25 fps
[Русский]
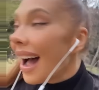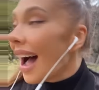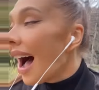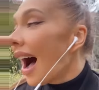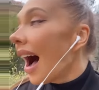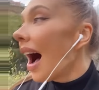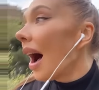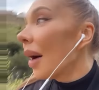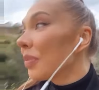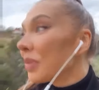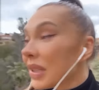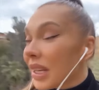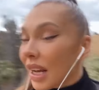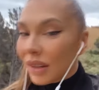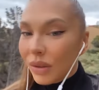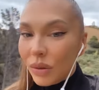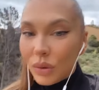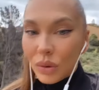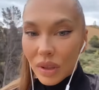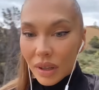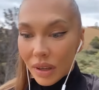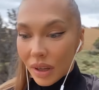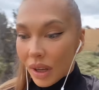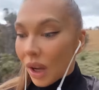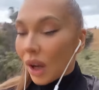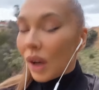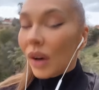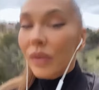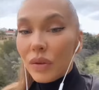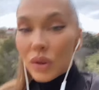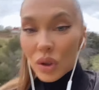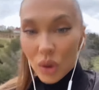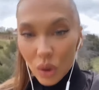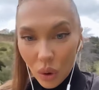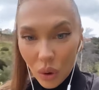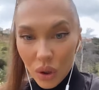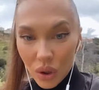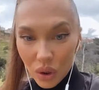абсолютно
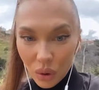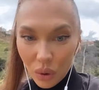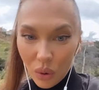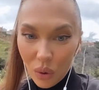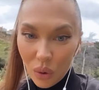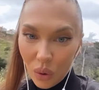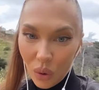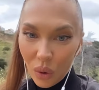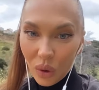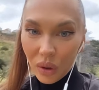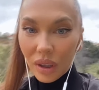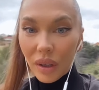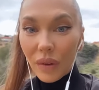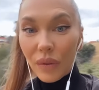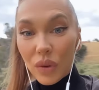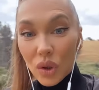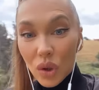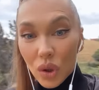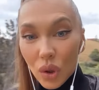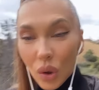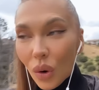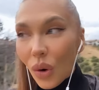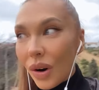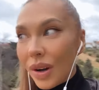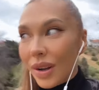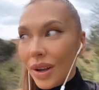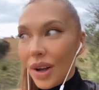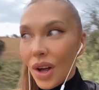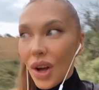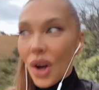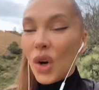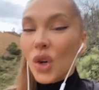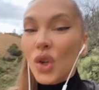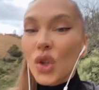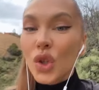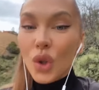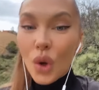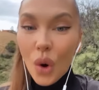все, что угодно, все,
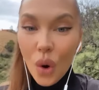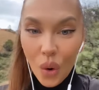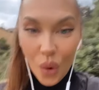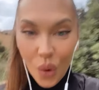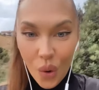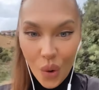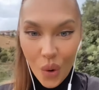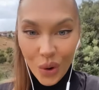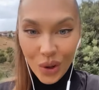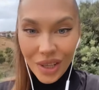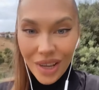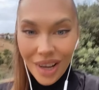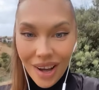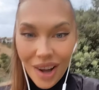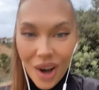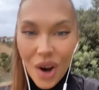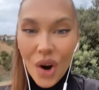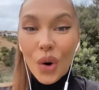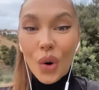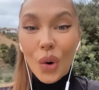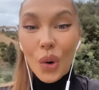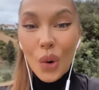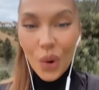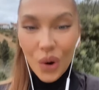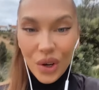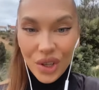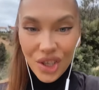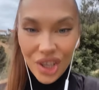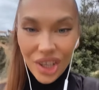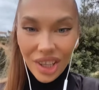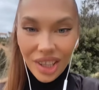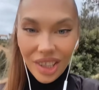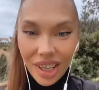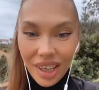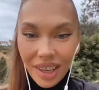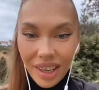что он хочет.